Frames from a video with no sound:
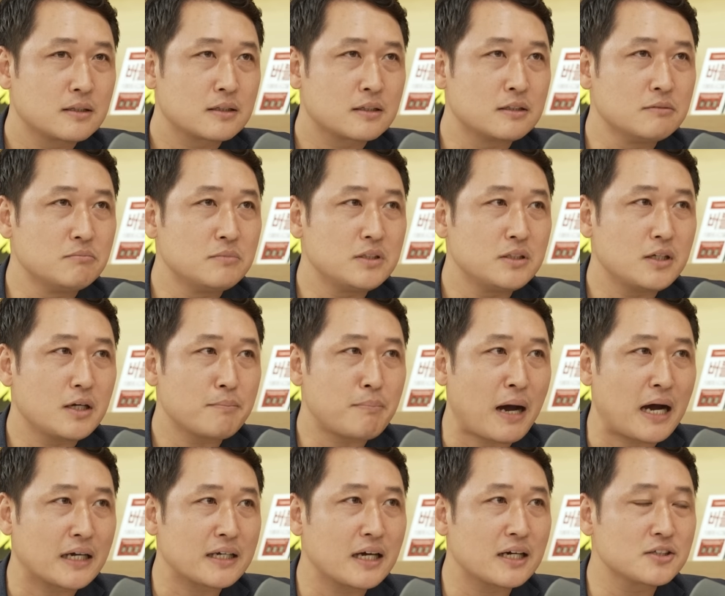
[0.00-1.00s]
금리의
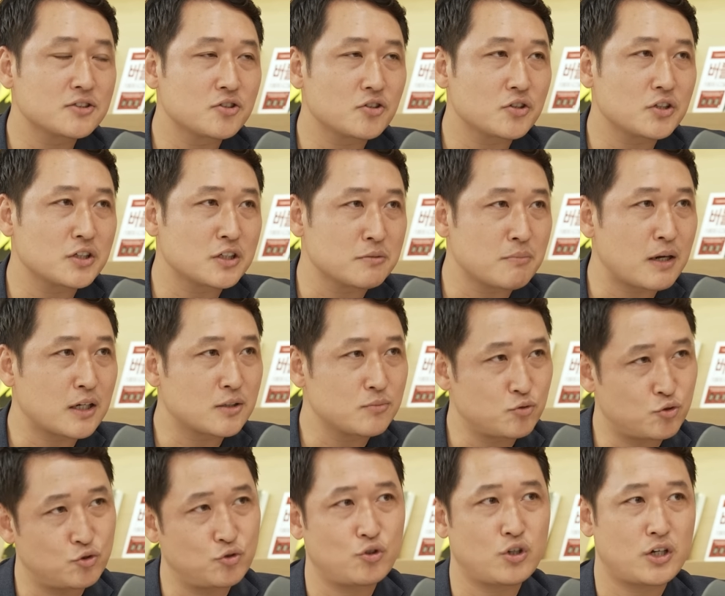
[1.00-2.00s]
방향성이 그만큼
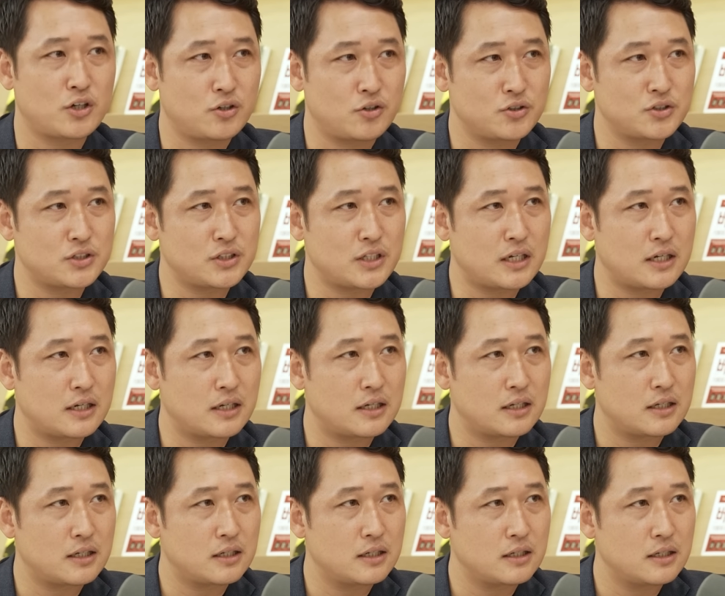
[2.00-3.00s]
중요한 것이다.
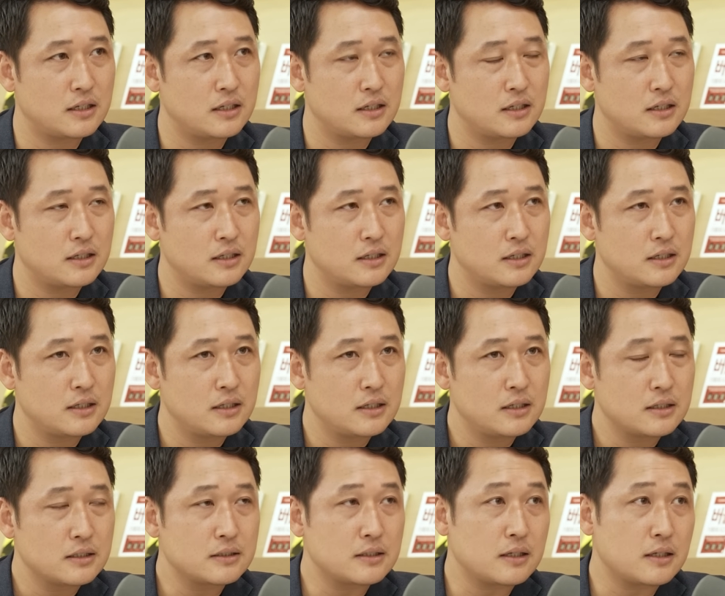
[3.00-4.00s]

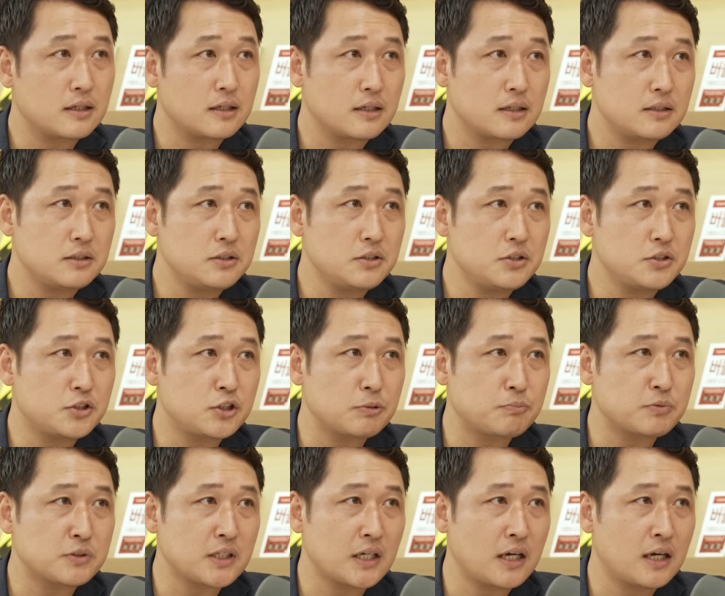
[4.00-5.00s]
음. 근데
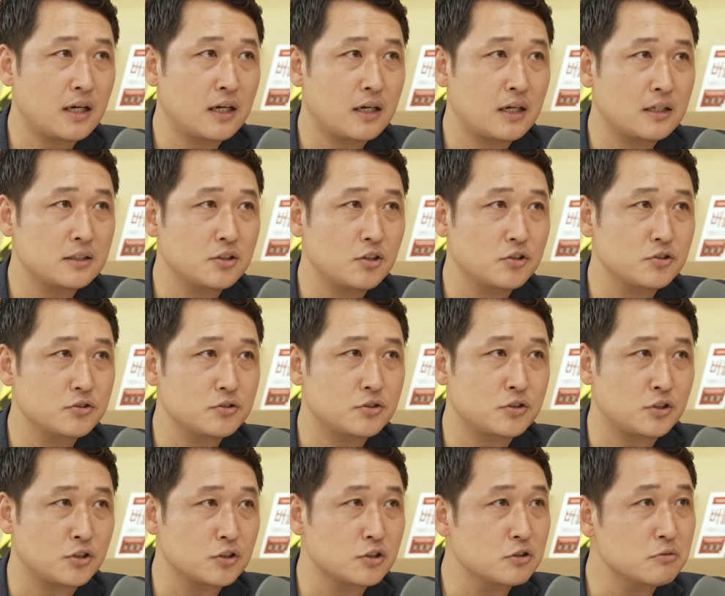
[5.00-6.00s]
24년
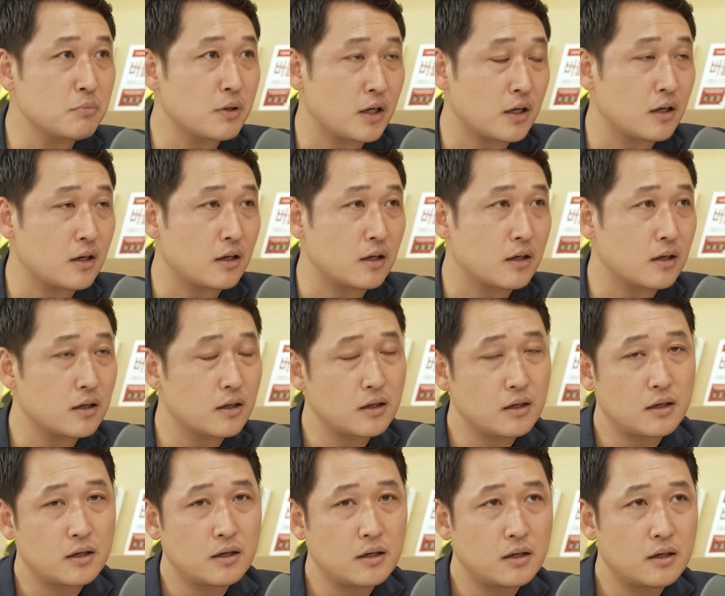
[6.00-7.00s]
지금의
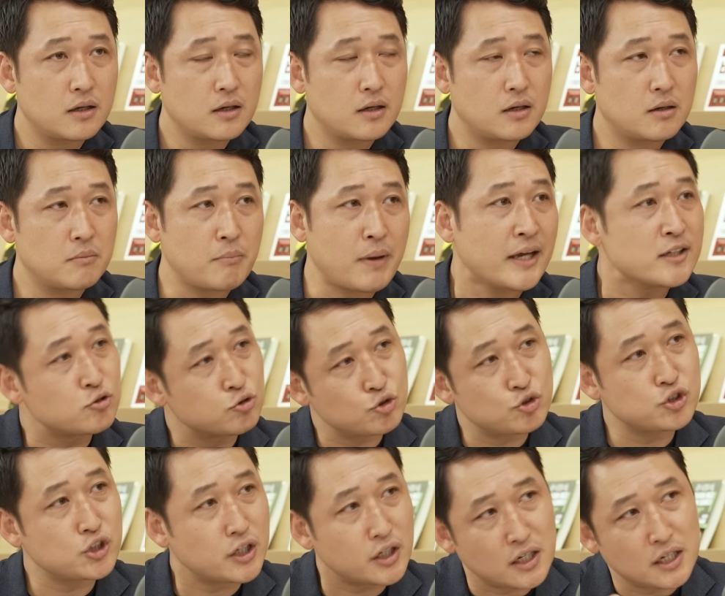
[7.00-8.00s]
아,
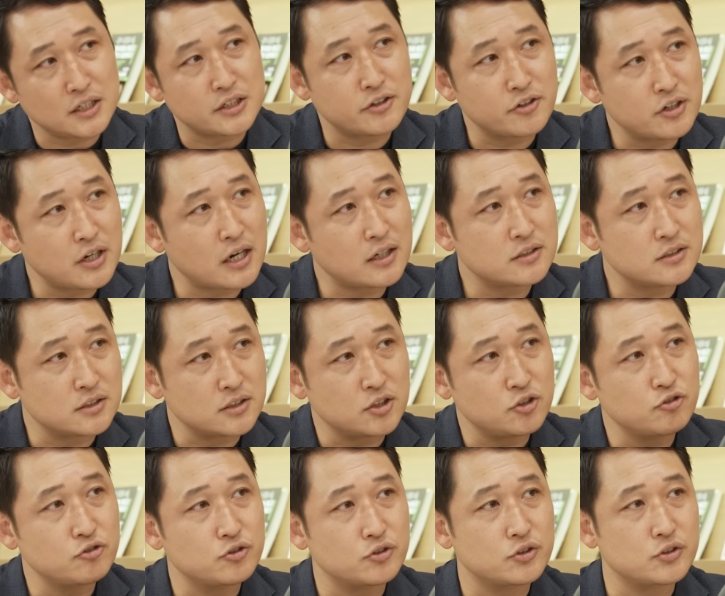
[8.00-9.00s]
매수세가 일어나는
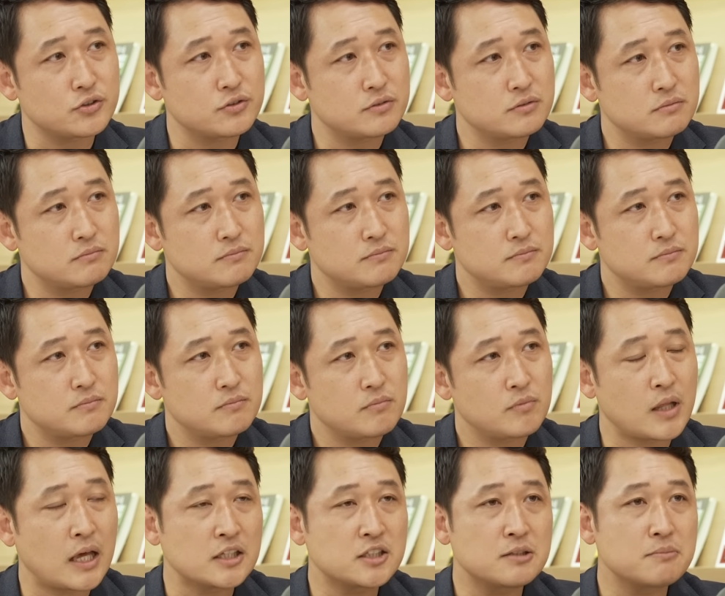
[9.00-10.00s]
이유는 음.
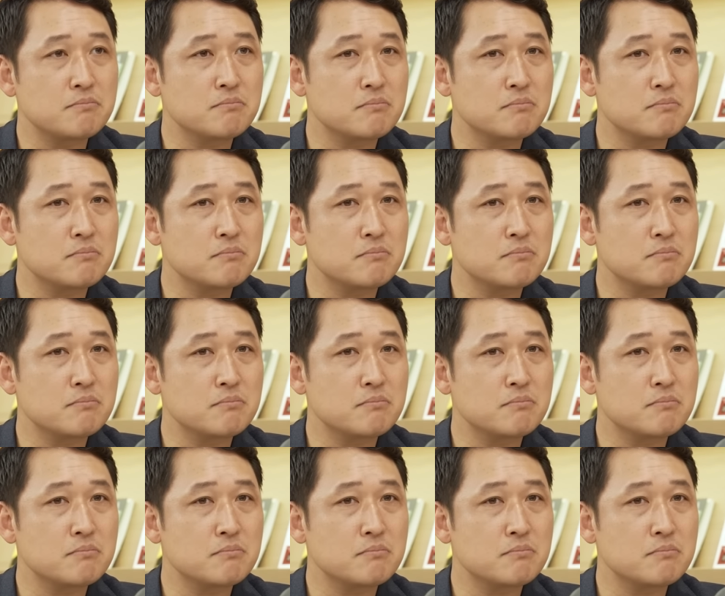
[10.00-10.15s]
내집